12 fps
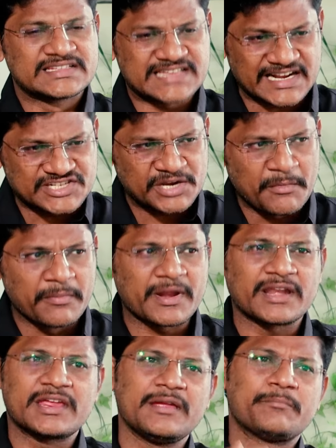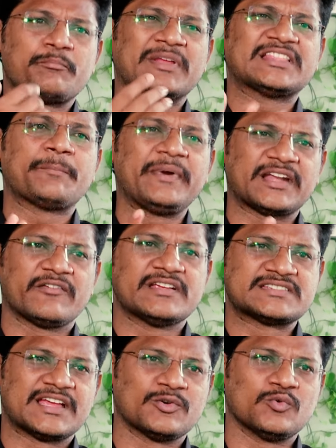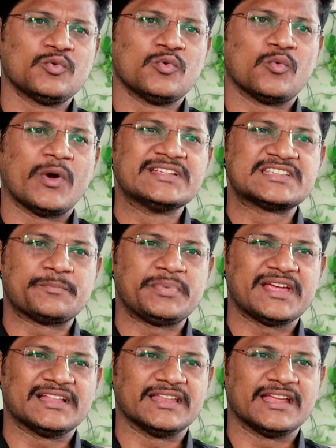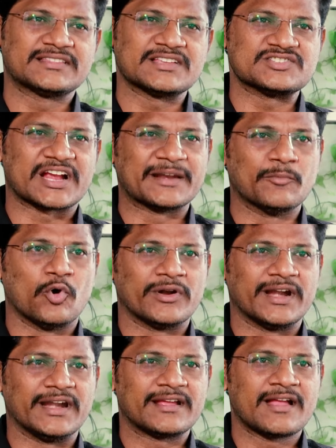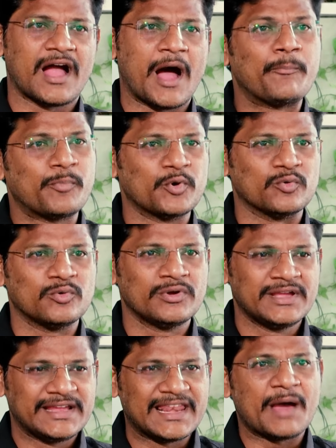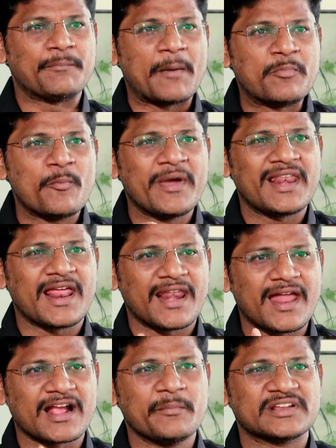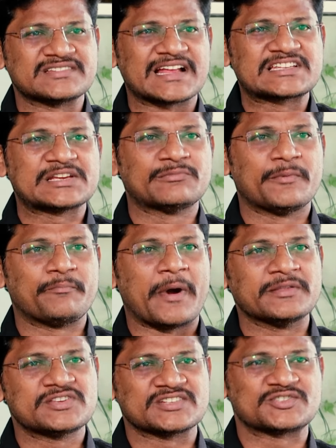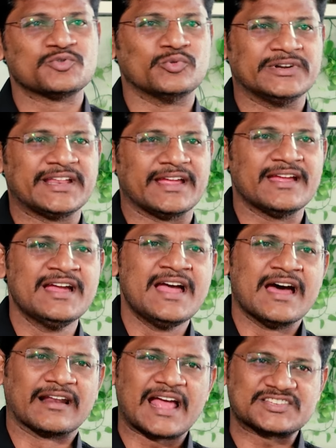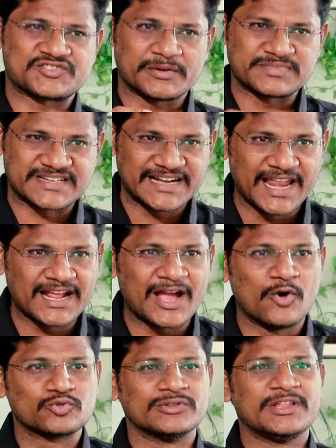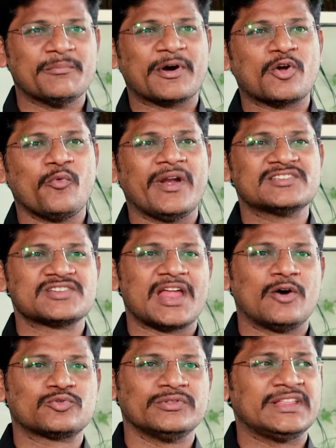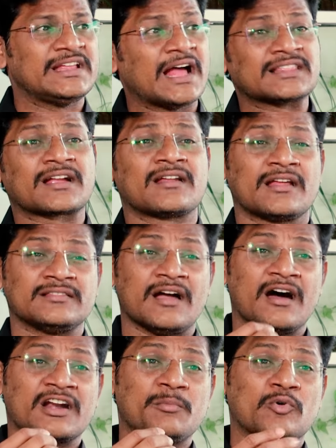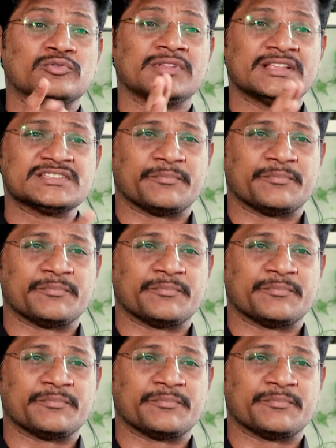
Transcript: సంక్షేమంకి పెద్దపీట వేశారు వైసీపీ అధినేత జగన్మోహన్ రెడ్డి అప్పుడు ఇలా పప్పు బెల్లల్లాగా మీరు సంక్షేమం పనిచేస్తూ ఉంటే రాష్ట్రం శ్రీలంక అవుతుంది మరో వెనుజులా అవుతుంది అంతకన్నా దారుణం అవుతుందని